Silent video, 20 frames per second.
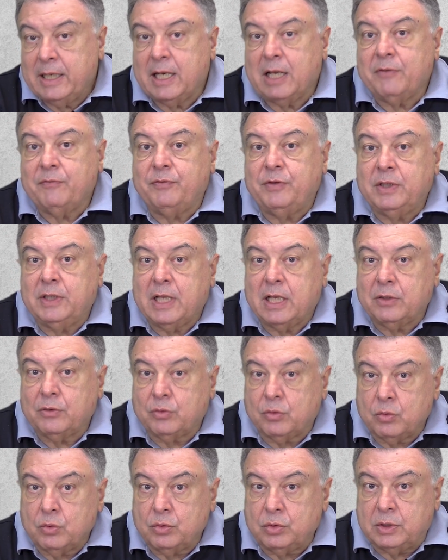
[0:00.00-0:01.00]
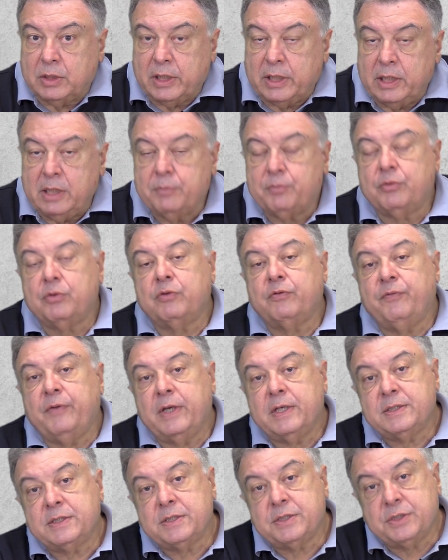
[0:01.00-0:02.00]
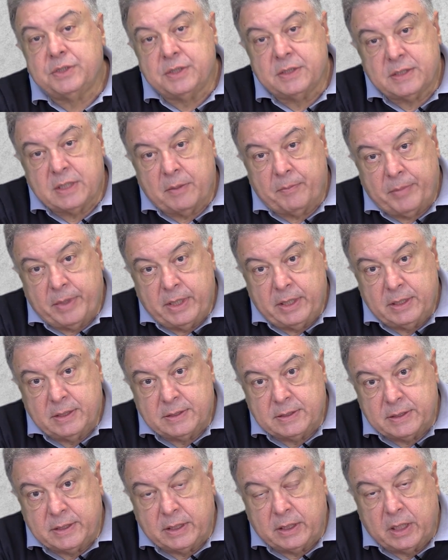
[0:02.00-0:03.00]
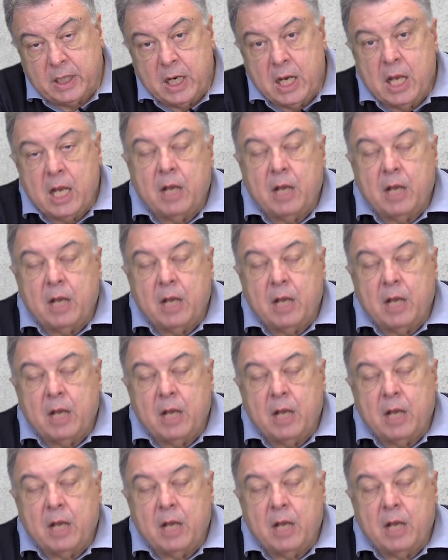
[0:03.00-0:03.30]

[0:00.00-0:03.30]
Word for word: na vida adulta e por vezes desaparecer.